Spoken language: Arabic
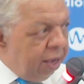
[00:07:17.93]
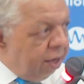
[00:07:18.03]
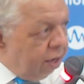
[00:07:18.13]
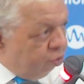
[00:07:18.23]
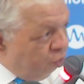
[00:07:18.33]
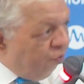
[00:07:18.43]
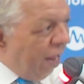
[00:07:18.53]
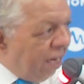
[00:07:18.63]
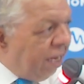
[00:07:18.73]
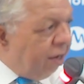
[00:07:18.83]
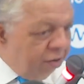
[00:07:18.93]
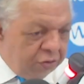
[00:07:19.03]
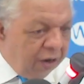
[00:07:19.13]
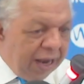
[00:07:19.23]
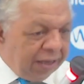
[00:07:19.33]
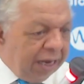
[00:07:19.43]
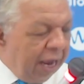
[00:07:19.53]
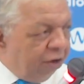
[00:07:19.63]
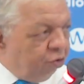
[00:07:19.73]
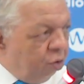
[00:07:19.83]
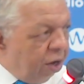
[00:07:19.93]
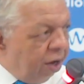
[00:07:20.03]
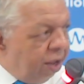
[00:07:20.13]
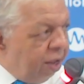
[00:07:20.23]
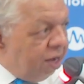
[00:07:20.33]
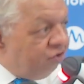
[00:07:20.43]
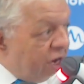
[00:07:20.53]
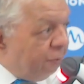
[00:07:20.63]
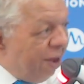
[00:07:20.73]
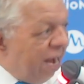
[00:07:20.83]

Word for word: آه، شوف عليه ادخل حتى الحاج جوجل جاك بغيل